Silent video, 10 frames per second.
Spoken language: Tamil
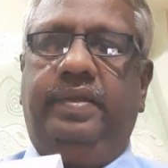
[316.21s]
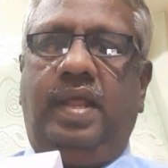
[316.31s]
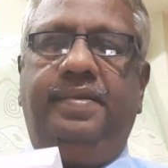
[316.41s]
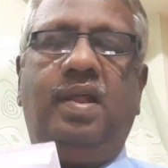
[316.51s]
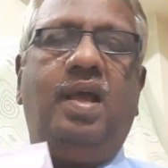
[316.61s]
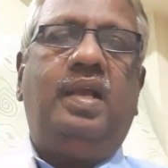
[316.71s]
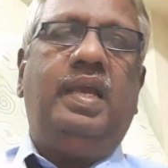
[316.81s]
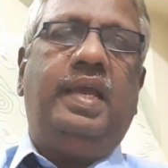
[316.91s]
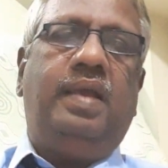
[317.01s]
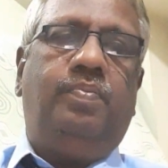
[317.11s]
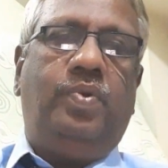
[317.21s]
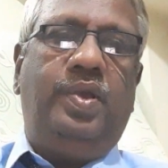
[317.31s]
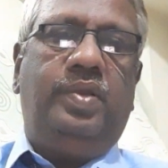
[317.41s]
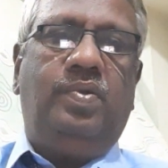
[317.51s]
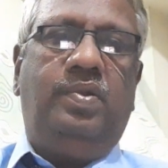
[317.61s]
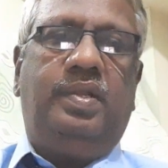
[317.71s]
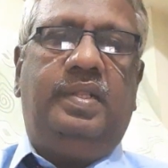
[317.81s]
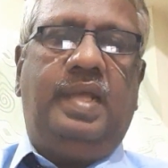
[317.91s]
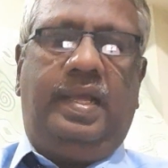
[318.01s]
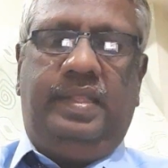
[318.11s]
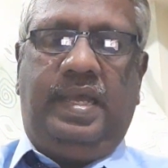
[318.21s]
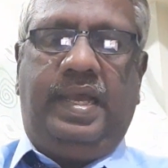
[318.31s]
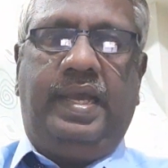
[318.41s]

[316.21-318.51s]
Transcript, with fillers: நன்றாக போய் கொண்டிருந்த அந்த